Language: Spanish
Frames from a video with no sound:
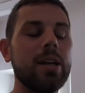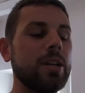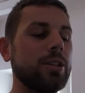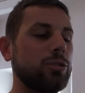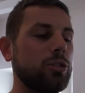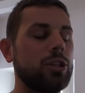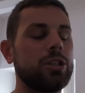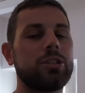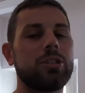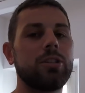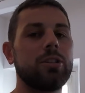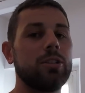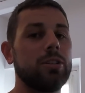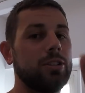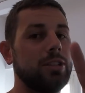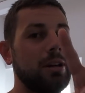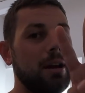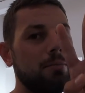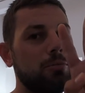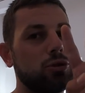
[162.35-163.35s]
Entonces,
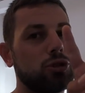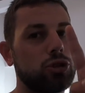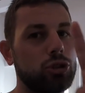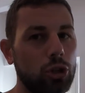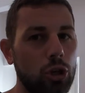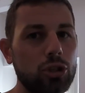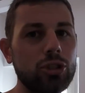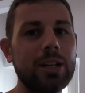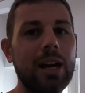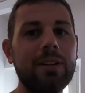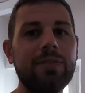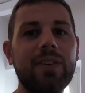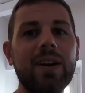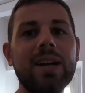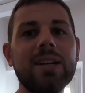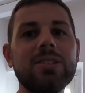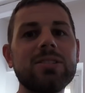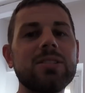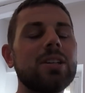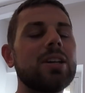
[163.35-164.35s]
llevamos dos
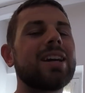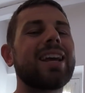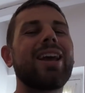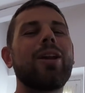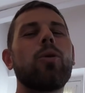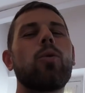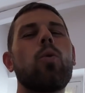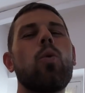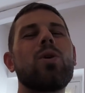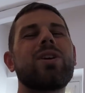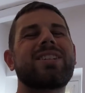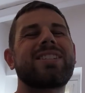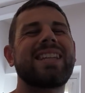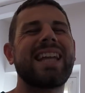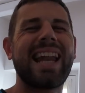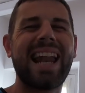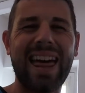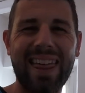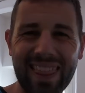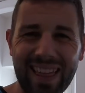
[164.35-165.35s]
gafas que no
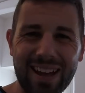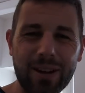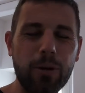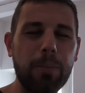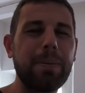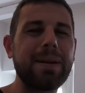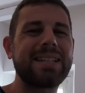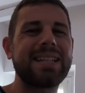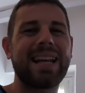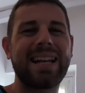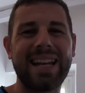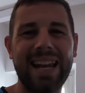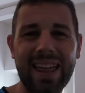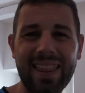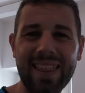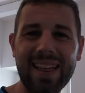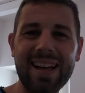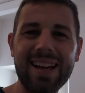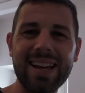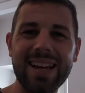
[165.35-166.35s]
cuesta nada, no pesan
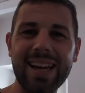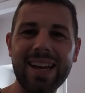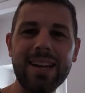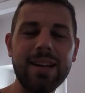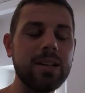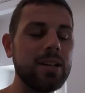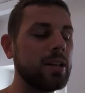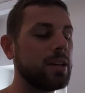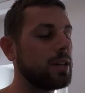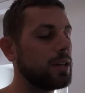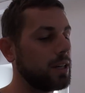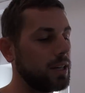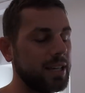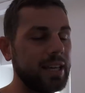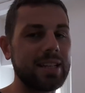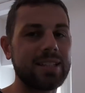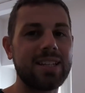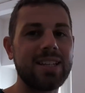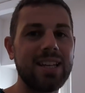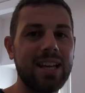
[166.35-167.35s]
nada, ¿eh? Y
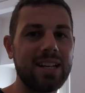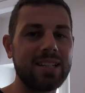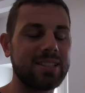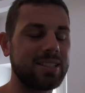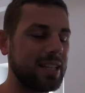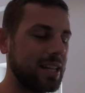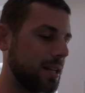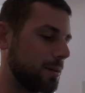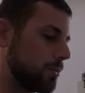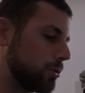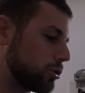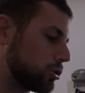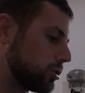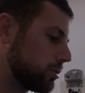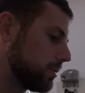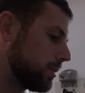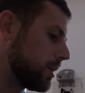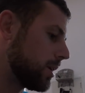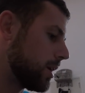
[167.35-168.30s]
así ya las tenemos.